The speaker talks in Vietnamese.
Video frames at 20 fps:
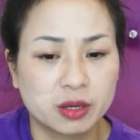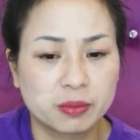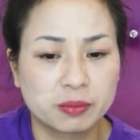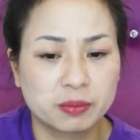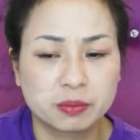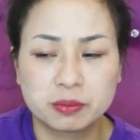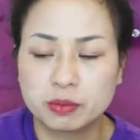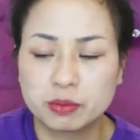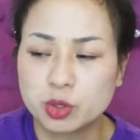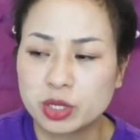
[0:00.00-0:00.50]

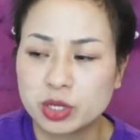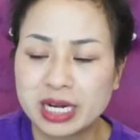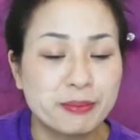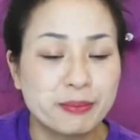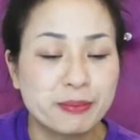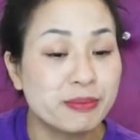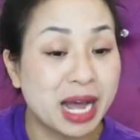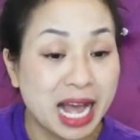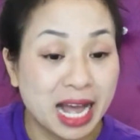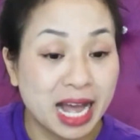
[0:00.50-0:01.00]
một cái đám
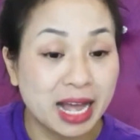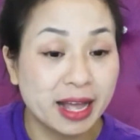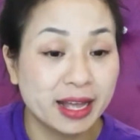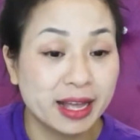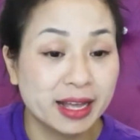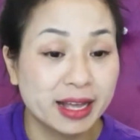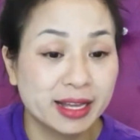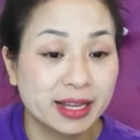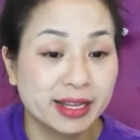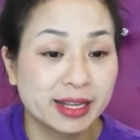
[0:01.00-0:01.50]
ma
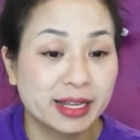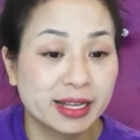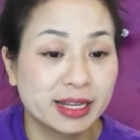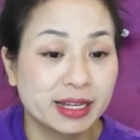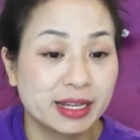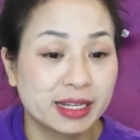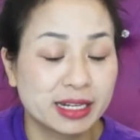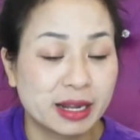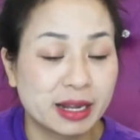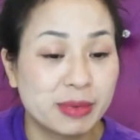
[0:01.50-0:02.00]

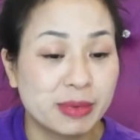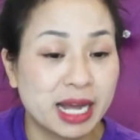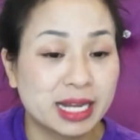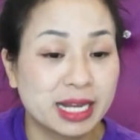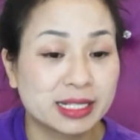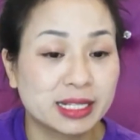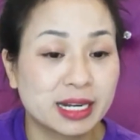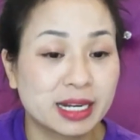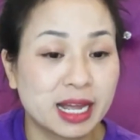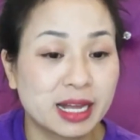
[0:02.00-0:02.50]
người
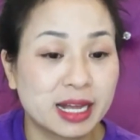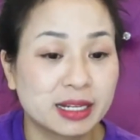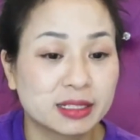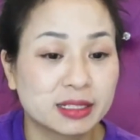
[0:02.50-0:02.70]
ta đang